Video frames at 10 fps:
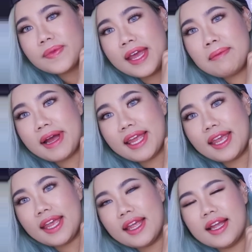เห็นไหม
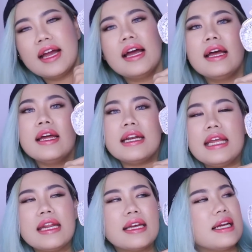
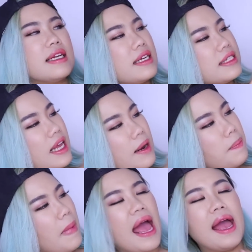นี่นะคะคือเซต
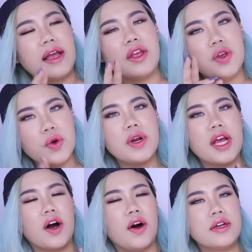แปลงยู
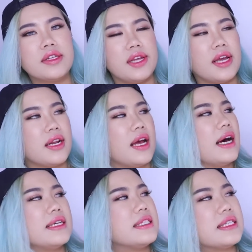นิคอร์นเทียนะ
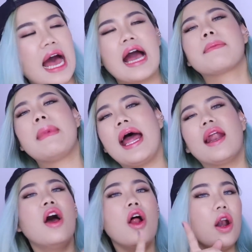คะจากแบรน
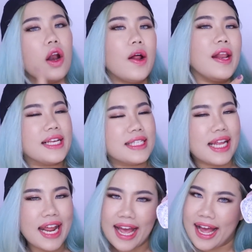ด์โลลิกส์
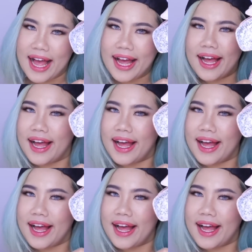นั่นเองค่ะ